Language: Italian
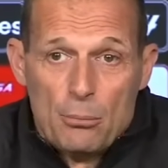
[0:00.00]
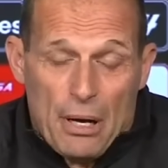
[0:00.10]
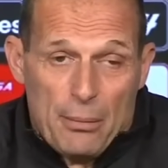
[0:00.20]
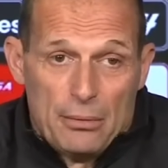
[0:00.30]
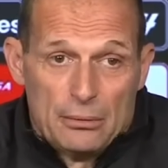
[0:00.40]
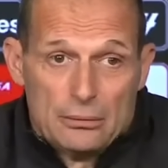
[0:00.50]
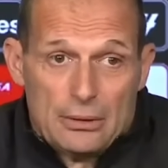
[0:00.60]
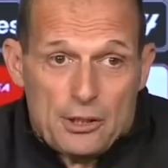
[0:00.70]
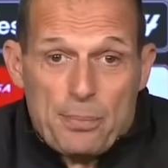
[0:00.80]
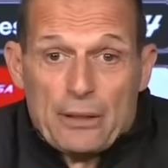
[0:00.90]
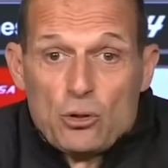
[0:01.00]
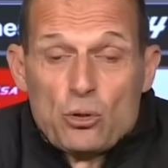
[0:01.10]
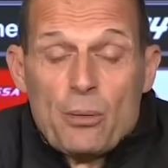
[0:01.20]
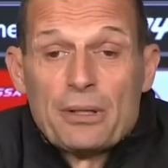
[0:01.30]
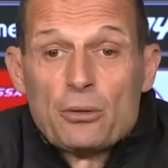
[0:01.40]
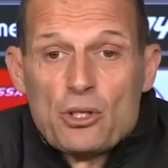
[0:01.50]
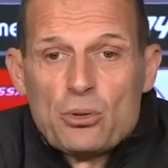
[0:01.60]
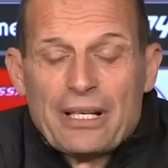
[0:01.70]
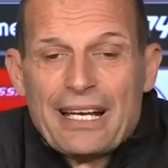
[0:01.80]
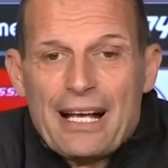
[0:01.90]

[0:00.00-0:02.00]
Ma, eh, aspetto, sicuramente una squadra che